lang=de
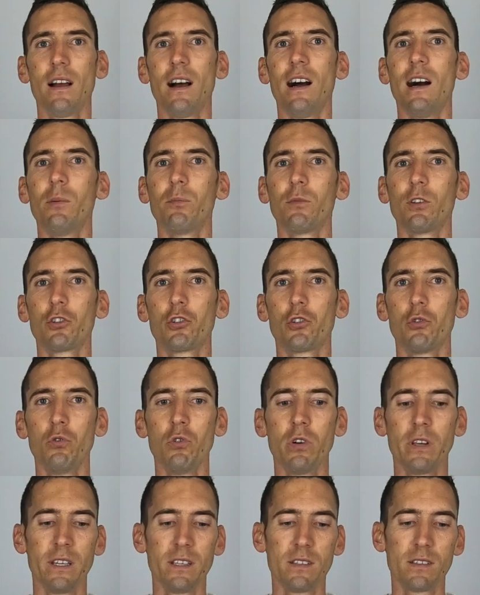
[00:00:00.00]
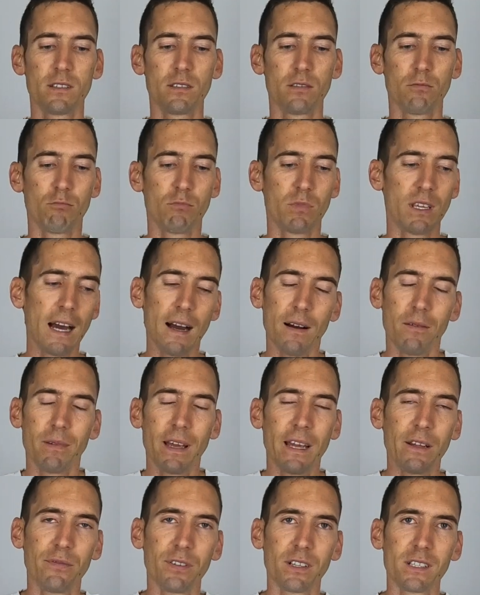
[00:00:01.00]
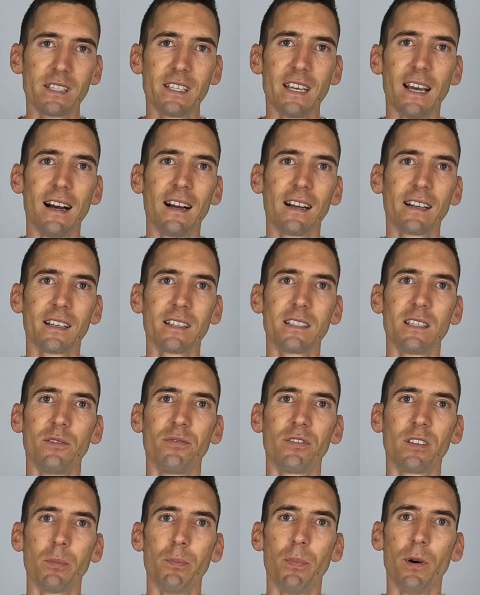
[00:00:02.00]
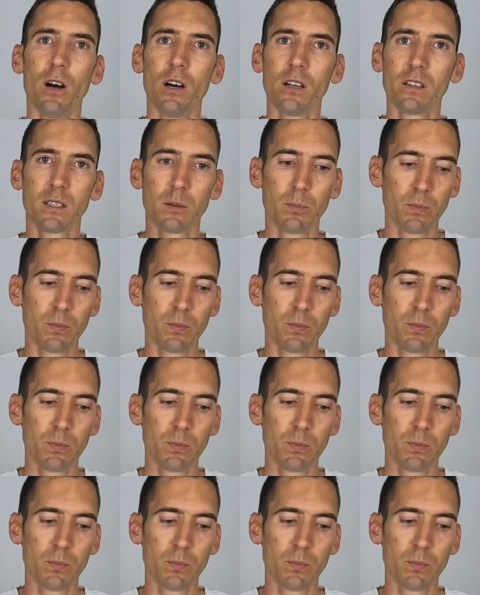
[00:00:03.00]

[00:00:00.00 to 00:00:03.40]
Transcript: ähm, der Schuh ist ja einfach sehr aggressiv gebaut.